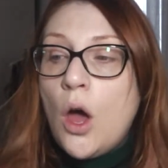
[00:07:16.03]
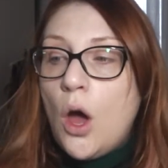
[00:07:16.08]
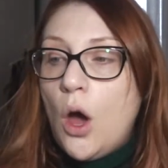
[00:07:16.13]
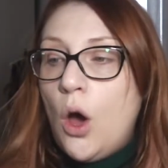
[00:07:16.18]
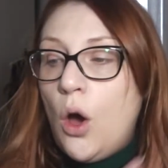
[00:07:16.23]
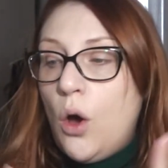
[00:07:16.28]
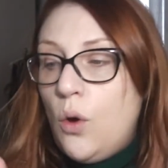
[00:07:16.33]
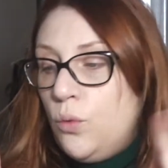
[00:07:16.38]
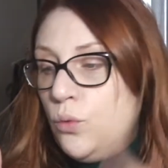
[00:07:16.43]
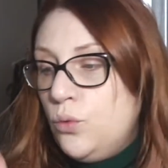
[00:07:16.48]

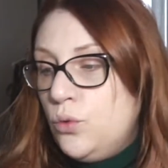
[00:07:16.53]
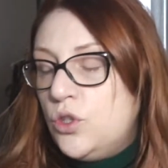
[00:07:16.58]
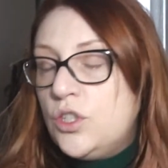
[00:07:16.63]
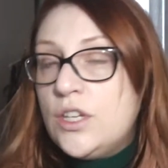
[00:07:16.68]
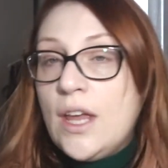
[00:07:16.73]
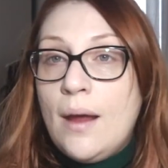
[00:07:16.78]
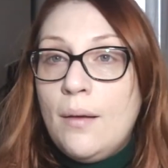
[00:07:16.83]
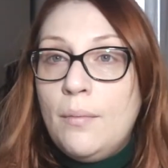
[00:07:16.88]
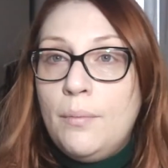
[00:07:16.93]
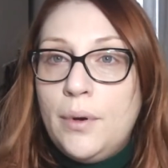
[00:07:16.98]
ho un
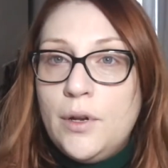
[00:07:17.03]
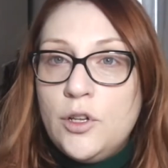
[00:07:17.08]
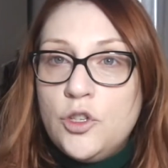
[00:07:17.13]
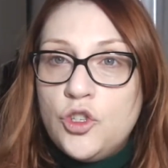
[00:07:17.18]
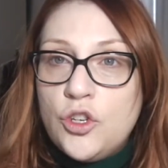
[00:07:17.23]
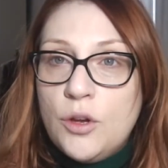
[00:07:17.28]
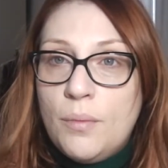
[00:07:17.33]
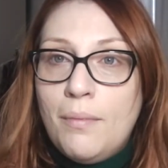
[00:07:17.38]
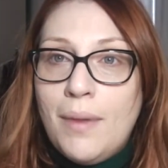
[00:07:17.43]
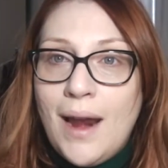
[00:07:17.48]

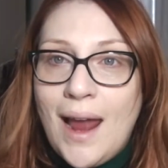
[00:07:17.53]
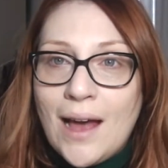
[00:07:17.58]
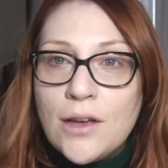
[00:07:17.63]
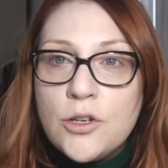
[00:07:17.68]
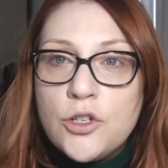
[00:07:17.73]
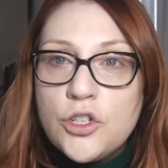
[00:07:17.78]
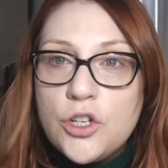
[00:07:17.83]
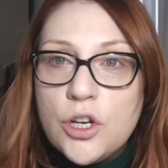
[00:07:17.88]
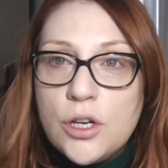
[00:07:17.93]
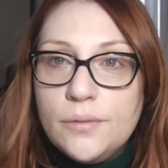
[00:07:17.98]
semplice
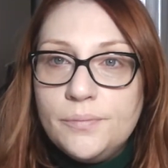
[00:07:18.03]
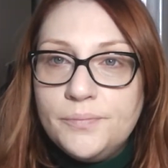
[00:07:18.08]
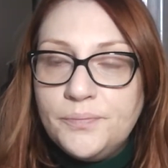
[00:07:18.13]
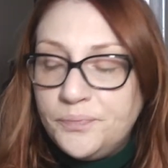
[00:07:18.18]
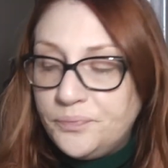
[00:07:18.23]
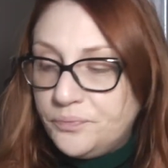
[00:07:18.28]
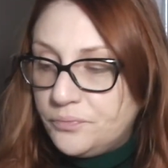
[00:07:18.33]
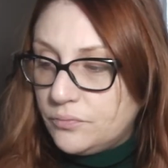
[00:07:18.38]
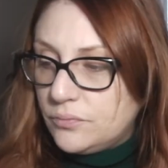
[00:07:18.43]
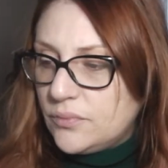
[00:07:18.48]
blush
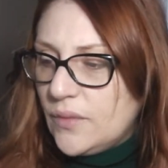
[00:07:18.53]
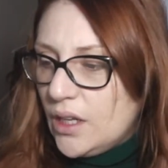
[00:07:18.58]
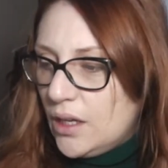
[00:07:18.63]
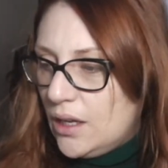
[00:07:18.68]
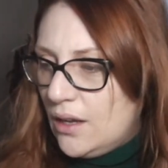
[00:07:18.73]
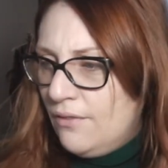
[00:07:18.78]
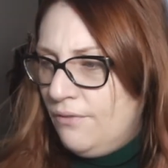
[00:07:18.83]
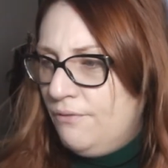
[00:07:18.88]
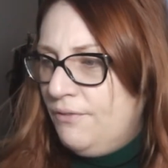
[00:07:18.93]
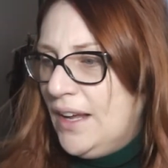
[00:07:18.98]

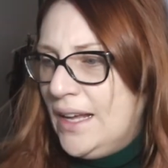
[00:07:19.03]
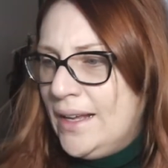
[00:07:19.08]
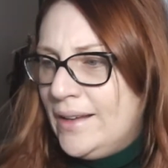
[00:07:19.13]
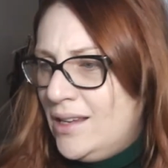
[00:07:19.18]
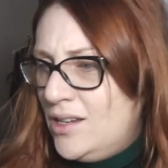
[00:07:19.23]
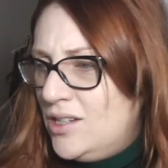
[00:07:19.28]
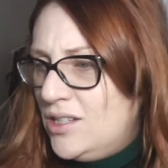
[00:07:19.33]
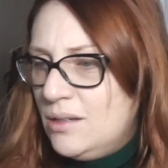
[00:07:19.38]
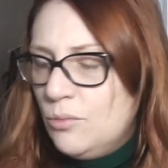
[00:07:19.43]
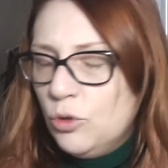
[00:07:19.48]

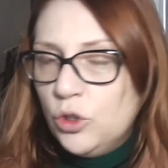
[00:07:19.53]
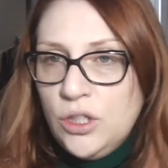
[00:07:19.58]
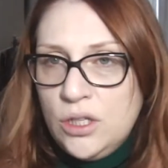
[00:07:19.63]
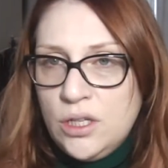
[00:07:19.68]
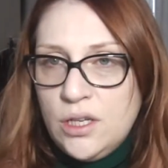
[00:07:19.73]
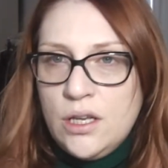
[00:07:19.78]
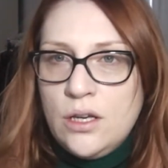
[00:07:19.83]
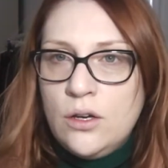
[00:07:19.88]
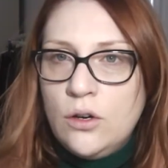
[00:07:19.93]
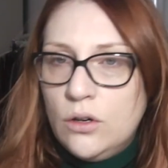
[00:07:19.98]
vecchissimo di
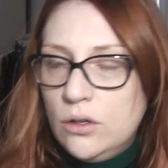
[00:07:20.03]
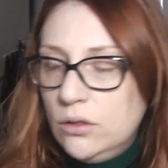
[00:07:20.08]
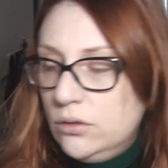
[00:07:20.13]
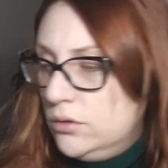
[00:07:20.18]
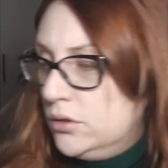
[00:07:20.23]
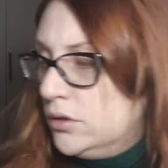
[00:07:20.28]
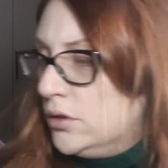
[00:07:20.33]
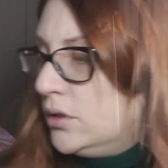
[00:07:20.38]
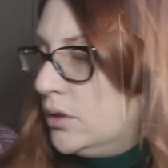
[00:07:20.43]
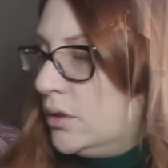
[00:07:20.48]
Kiko